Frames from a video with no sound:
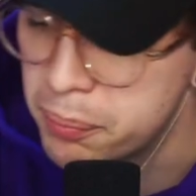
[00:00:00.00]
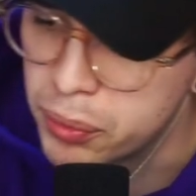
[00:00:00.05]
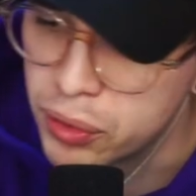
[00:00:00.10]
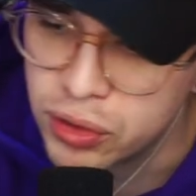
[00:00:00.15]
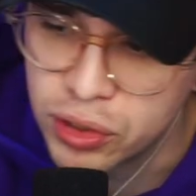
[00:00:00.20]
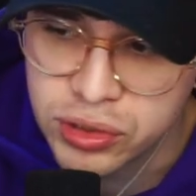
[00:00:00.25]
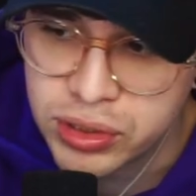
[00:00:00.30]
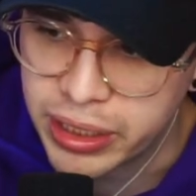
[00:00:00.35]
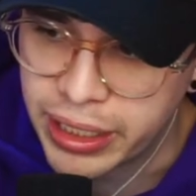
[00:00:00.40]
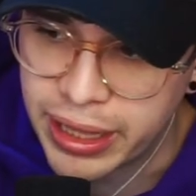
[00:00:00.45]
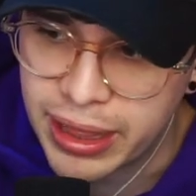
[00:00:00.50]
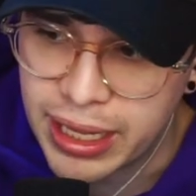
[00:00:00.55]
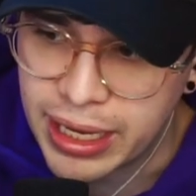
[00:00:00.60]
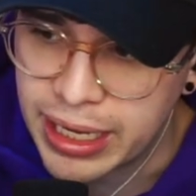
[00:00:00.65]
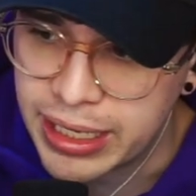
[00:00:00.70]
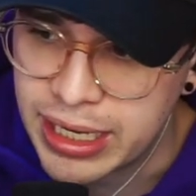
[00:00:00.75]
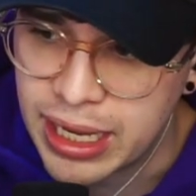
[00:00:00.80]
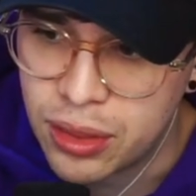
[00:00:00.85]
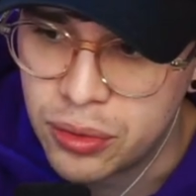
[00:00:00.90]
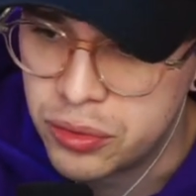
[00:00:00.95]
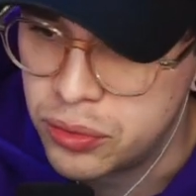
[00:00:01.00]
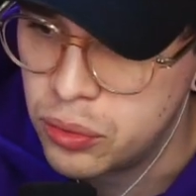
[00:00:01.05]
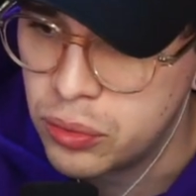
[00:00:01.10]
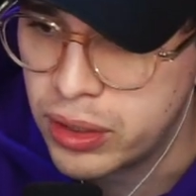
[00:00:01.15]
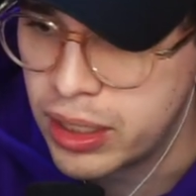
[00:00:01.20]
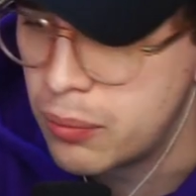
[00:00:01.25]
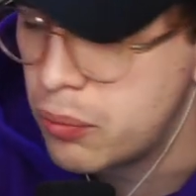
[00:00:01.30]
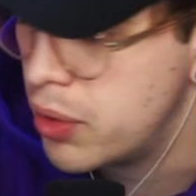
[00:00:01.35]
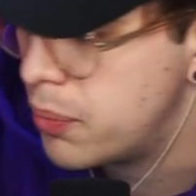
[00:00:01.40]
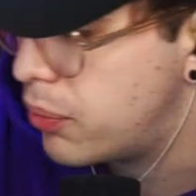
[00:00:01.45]
pues no se queda callado
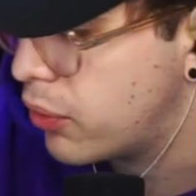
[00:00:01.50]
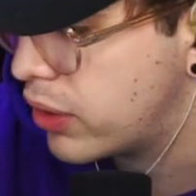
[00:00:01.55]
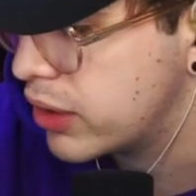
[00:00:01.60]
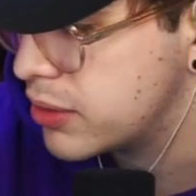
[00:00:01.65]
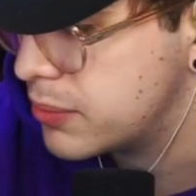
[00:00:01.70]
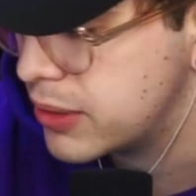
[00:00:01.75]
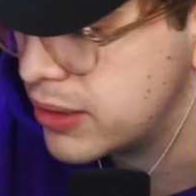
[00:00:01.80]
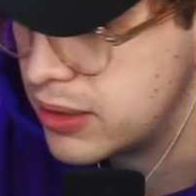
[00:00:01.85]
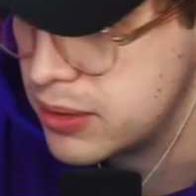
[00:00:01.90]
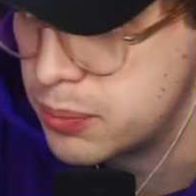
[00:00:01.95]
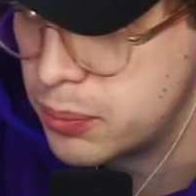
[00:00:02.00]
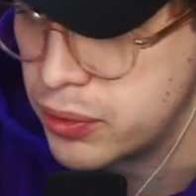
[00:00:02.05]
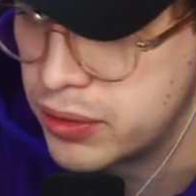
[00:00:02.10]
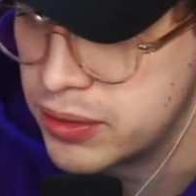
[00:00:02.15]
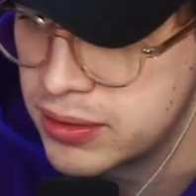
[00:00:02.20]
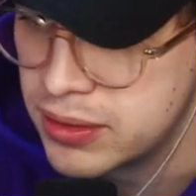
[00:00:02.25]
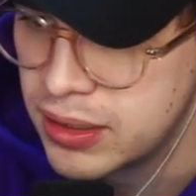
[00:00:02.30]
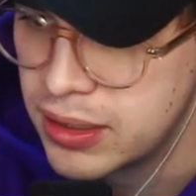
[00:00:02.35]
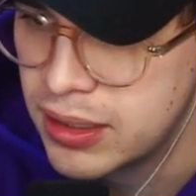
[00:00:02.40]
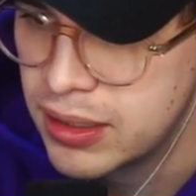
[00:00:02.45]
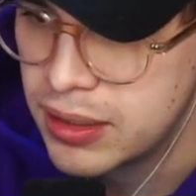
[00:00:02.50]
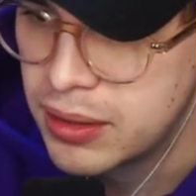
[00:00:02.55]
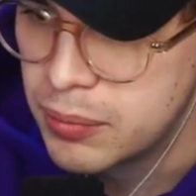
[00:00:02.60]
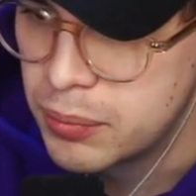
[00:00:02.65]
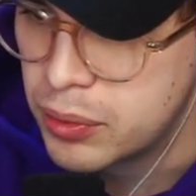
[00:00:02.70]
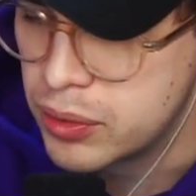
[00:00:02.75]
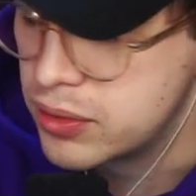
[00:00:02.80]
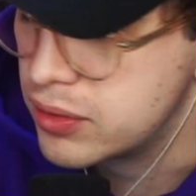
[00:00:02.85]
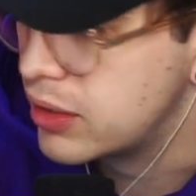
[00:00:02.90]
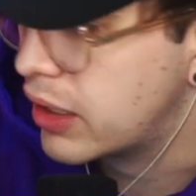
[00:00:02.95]
nunca, muy pocas veces pues,
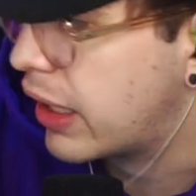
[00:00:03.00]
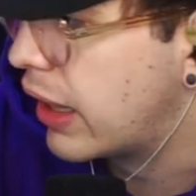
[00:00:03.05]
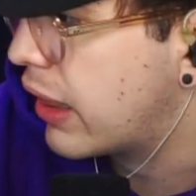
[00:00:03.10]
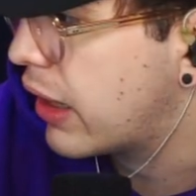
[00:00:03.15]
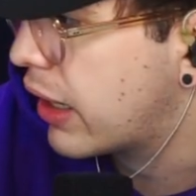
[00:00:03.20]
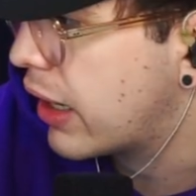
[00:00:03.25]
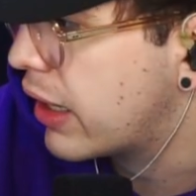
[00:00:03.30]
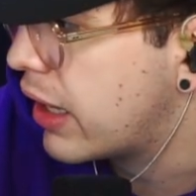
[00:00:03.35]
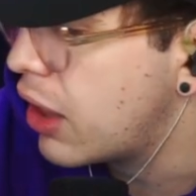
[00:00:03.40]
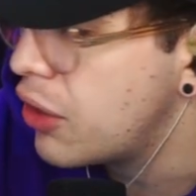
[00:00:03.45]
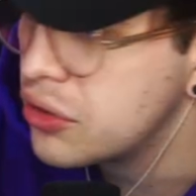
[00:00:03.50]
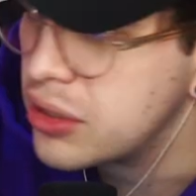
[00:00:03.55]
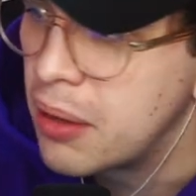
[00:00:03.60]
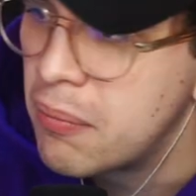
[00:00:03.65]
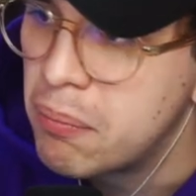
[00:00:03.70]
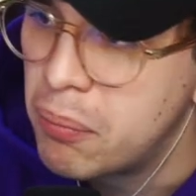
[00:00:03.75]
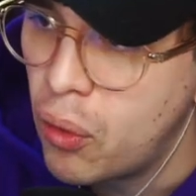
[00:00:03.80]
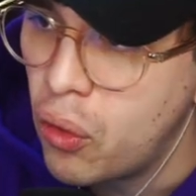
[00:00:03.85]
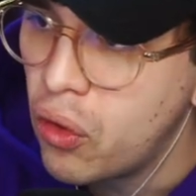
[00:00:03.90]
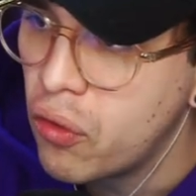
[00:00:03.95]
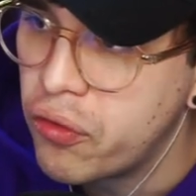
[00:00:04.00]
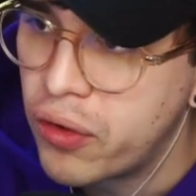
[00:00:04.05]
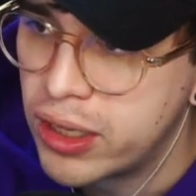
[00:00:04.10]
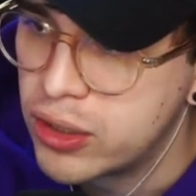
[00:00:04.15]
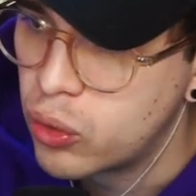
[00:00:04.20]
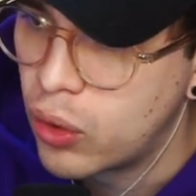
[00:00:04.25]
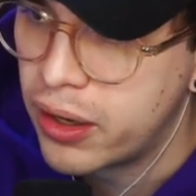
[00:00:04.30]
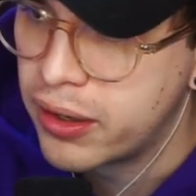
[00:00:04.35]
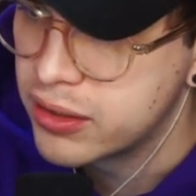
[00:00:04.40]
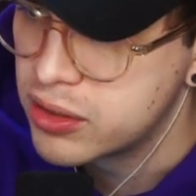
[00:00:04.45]
pues se queda callado. Tampoco
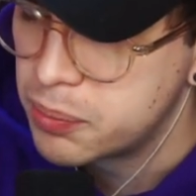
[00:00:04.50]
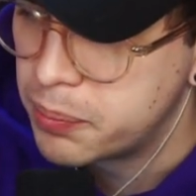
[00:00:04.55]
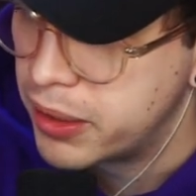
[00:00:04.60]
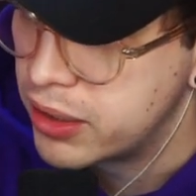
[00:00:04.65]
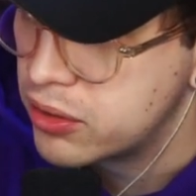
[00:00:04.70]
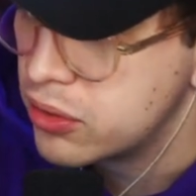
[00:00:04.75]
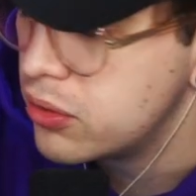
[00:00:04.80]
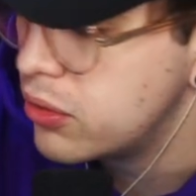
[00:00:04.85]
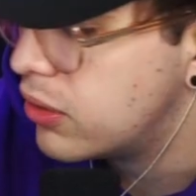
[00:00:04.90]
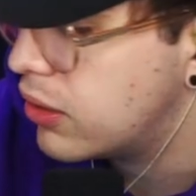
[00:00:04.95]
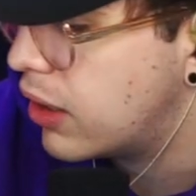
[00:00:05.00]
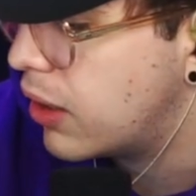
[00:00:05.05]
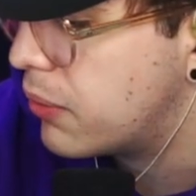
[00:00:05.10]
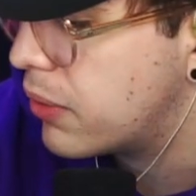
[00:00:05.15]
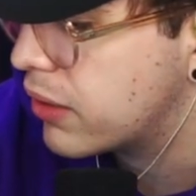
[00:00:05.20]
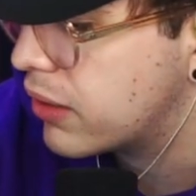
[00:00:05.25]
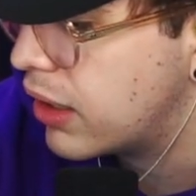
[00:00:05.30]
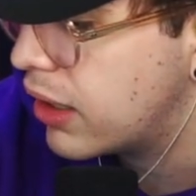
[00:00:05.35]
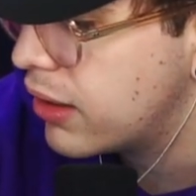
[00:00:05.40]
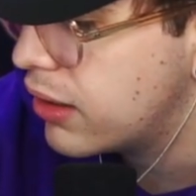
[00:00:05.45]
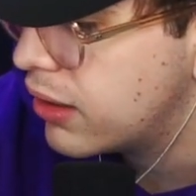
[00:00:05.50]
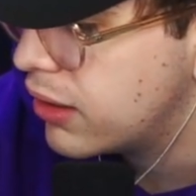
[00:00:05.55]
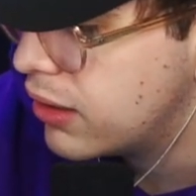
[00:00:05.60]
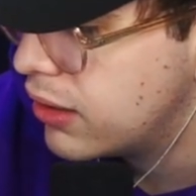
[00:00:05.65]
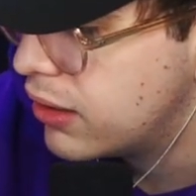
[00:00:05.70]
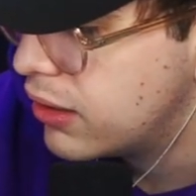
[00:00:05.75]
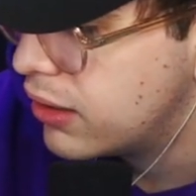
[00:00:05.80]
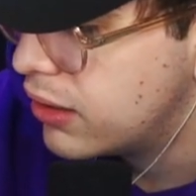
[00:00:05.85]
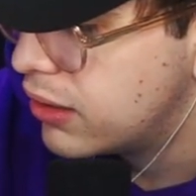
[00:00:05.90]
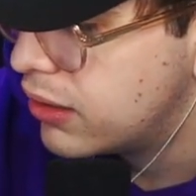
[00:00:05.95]
faltó al respeto, la verdad.
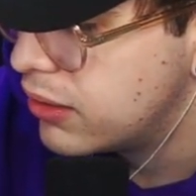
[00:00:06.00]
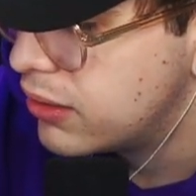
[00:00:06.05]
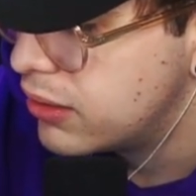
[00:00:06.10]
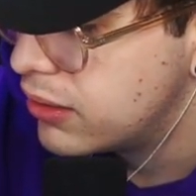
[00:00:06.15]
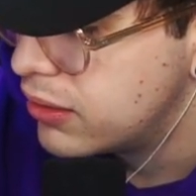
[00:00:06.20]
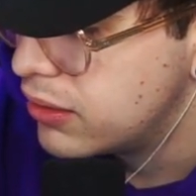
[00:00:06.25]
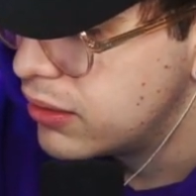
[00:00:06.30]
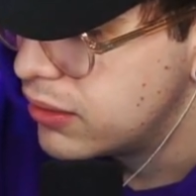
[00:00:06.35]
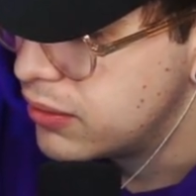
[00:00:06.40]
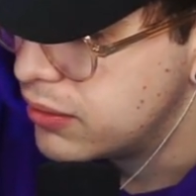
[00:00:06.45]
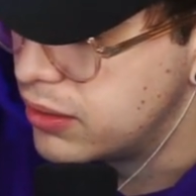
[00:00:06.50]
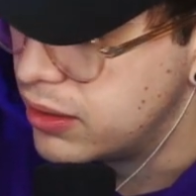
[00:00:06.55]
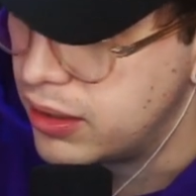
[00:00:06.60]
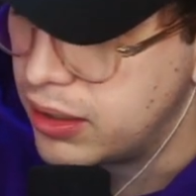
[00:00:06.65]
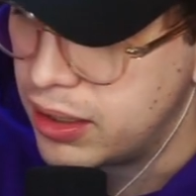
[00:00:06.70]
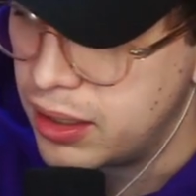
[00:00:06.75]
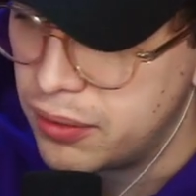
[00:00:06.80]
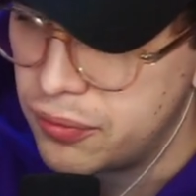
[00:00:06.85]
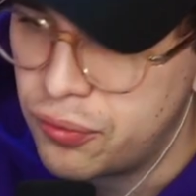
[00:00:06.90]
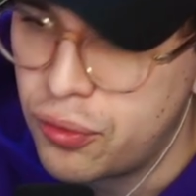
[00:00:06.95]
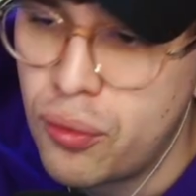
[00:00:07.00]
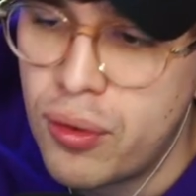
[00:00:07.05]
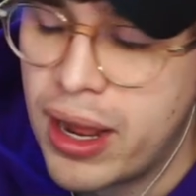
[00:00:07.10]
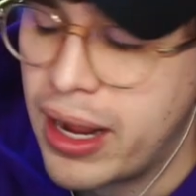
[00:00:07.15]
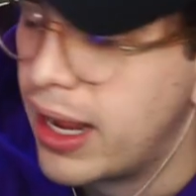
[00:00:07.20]
Eh, fue una